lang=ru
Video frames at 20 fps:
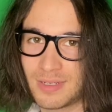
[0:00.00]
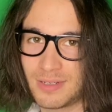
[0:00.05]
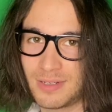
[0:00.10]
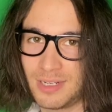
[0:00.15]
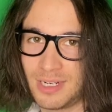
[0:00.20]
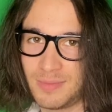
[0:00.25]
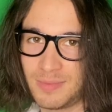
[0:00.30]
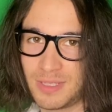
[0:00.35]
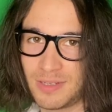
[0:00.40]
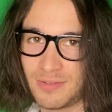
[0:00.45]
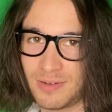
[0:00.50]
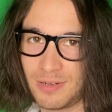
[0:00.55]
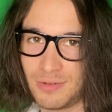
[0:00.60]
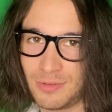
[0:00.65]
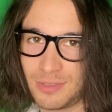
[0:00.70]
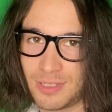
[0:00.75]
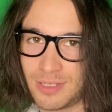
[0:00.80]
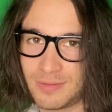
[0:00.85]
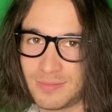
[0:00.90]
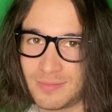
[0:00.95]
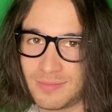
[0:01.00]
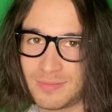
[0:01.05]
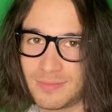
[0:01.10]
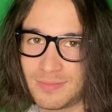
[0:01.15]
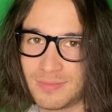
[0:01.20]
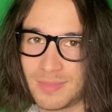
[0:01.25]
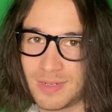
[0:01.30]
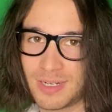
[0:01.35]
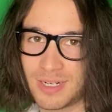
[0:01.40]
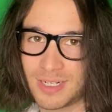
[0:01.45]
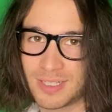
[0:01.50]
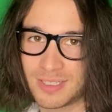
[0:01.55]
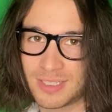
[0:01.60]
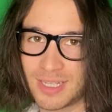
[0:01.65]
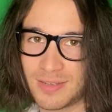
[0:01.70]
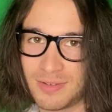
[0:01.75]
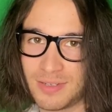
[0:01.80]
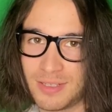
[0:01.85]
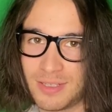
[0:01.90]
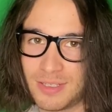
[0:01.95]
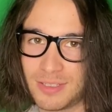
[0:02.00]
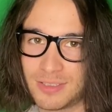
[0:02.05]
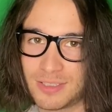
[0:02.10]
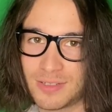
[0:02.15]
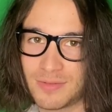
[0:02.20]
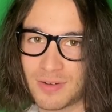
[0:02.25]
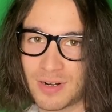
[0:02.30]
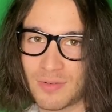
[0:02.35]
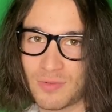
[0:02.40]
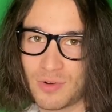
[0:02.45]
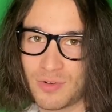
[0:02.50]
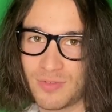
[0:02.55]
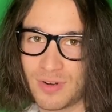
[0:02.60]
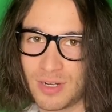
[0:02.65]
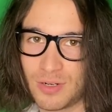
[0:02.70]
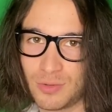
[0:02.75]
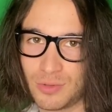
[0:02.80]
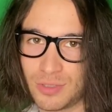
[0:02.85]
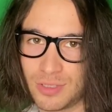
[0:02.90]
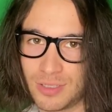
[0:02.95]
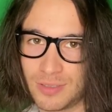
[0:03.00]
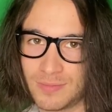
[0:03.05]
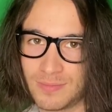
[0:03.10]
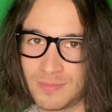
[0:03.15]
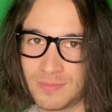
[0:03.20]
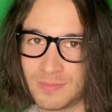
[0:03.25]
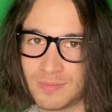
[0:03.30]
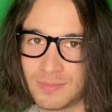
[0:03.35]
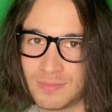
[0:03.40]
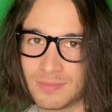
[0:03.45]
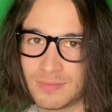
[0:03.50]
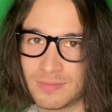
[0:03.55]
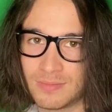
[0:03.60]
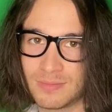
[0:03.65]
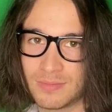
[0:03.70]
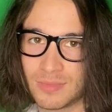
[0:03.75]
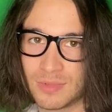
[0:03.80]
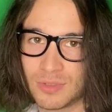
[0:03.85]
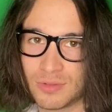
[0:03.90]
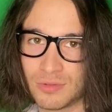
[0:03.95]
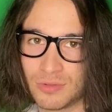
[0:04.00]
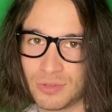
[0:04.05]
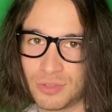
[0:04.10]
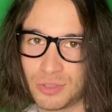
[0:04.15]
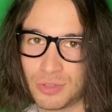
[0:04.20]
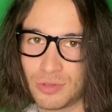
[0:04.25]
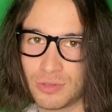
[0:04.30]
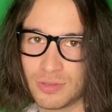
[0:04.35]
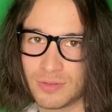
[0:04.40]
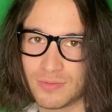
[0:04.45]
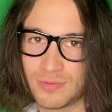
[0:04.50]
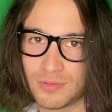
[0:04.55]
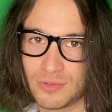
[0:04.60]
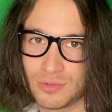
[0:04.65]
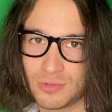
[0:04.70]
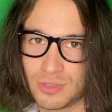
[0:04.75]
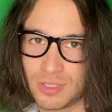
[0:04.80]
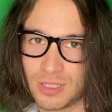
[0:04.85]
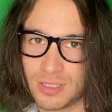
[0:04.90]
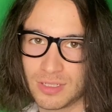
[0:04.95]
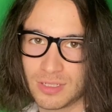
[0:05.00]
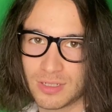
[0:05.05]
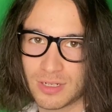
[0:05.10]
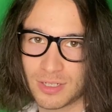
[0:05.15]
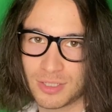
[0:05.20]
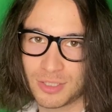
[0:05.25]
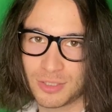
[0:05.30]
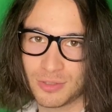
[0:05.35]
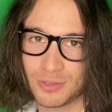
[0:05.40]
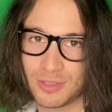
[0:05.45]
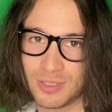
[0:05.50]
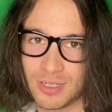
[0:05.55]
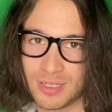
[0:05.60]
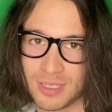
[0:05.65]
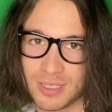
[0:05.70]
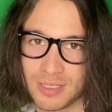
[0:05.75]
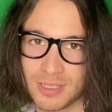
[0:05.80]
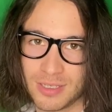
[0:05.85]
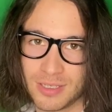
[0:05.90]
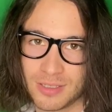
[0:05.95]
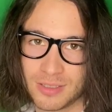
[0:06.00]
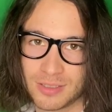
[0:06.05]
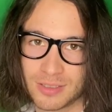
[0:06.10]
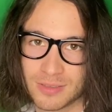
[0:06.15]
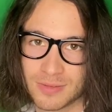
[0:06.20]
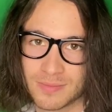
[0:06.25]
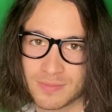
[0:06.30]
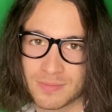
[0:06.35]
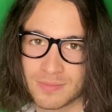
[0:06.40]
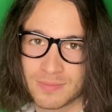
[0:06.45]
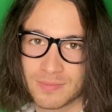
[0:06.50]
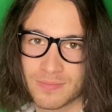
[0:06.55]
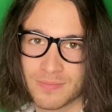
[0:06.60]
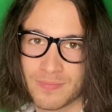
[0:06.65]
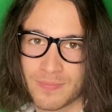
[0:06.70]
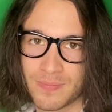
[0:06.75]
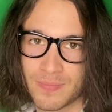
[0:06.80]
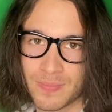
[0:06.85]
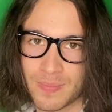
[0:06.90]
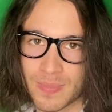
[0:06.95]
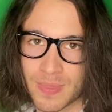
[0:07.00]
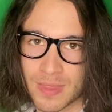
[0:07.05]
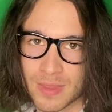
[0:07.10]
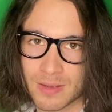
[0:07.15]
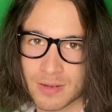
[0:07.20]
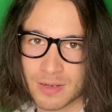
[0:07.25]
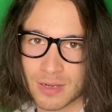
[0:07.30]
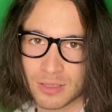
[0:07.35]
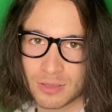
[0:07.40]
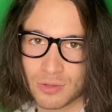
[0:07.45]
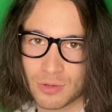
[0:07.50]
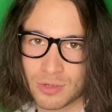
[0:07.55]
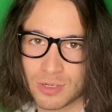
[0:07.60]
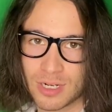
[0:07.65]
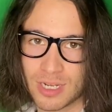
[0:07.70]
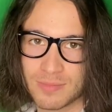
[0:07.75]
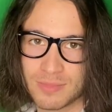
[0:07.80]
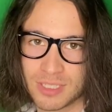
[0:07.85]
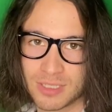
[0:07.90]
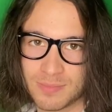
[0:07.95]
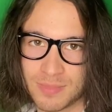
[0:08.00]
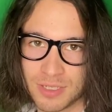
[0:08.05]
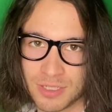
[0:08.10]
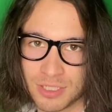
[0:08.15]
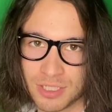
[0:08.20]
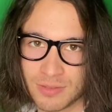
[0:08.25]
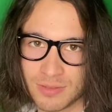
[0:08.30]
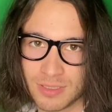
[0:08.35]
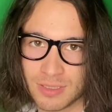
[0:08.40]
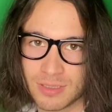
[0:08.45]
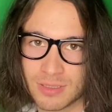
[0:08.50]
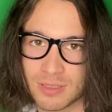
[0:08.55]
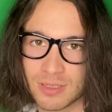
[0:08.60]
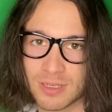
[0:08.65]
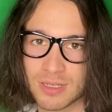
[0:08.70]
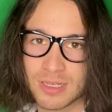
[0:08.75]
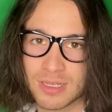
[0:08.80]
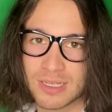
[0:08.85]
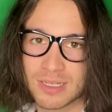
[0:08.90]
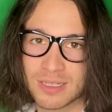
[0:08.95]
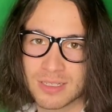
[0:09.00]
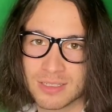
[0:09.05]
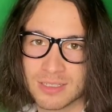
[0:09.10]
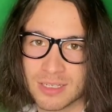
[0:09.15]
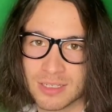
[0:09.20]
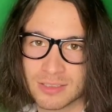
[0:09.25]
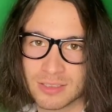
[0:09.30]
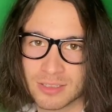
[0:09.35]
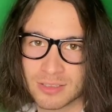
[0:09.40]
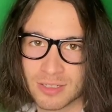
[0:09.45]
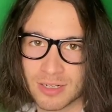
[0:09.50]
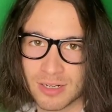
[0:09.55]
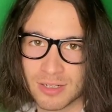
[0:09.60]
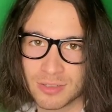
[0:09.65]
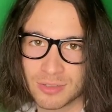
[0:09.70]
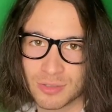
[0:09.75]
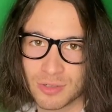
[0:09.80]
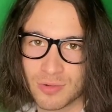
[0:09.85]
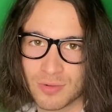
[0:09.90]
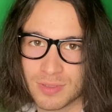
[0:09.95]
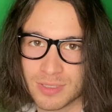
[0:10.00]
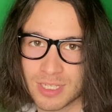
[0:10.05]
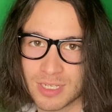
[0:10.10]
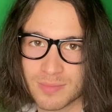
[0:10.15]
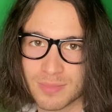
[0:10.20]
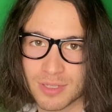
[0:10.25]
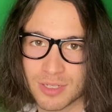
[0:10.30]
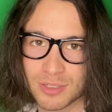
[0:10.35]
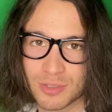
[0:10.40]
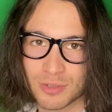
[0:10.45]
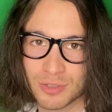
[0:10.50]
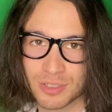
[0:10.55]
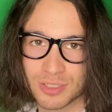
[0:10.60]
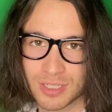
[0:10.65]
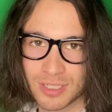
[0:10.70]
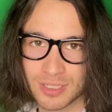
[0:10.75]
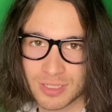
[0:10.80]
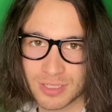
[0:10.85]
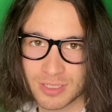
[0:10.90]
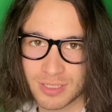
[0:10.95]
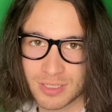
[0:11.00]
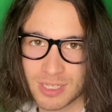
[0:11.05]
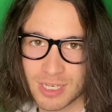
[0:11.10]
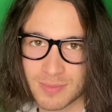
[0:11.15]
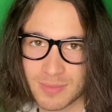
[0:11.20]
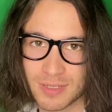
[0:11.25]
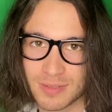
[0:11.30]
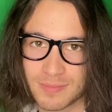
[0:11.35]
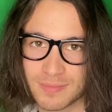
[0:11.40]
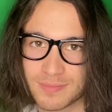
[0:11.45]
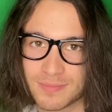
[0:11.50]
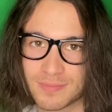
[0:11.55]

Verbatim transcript: Криптовалюта – разновидность цифровой валюты, учет внутренних расчетных единиц, который обеспечивает децентрализованная платежная система.